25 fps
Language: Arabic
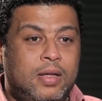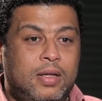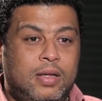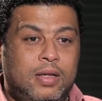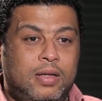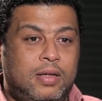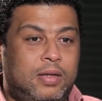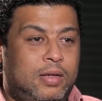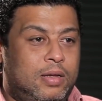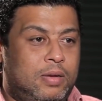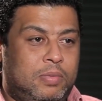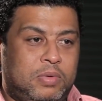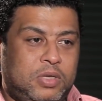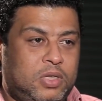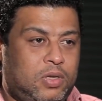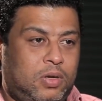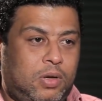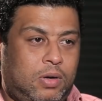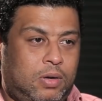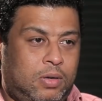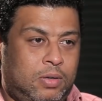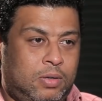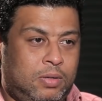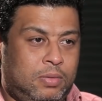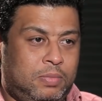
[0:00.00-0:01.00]
آه،
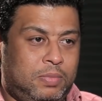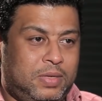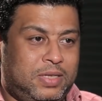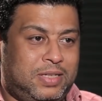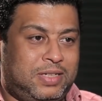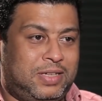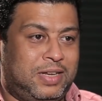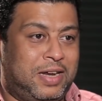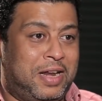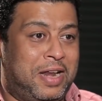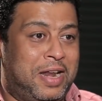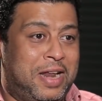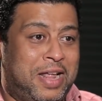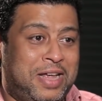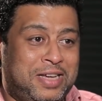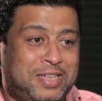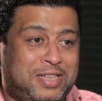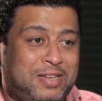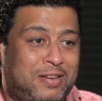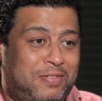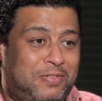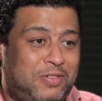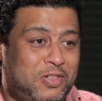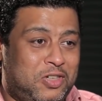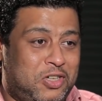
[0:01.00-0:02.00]
مسخره بس
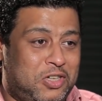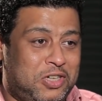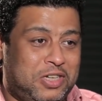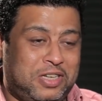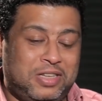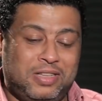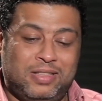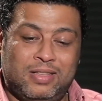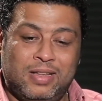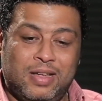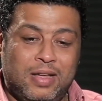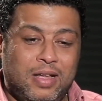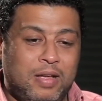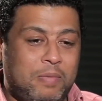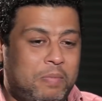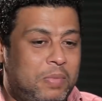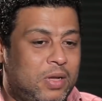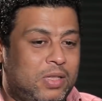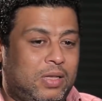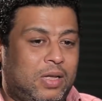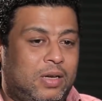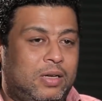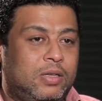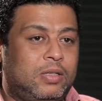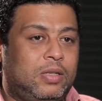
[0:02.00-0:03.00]
للاسف الشديد
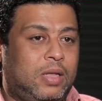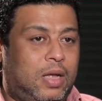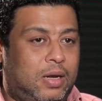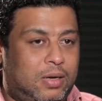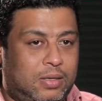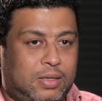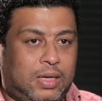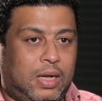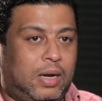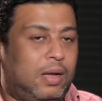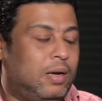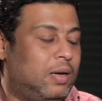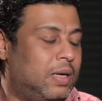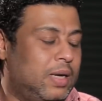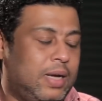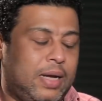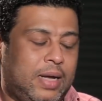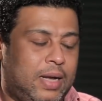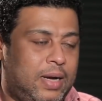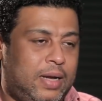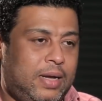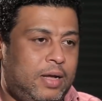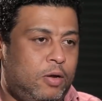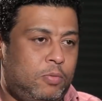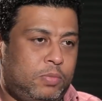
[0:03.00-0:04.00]
ما تعرض على قناه
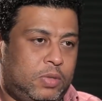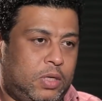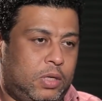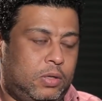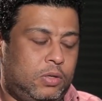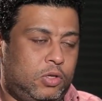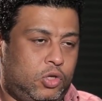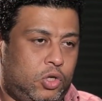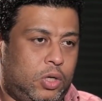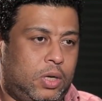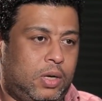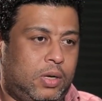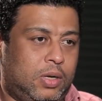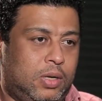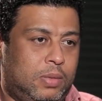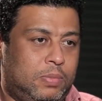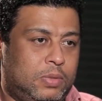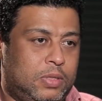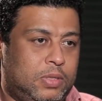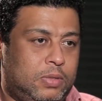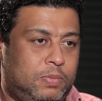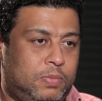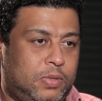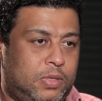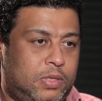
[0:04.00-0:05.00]
خليجيه وما تعرضتش على قناه مصريه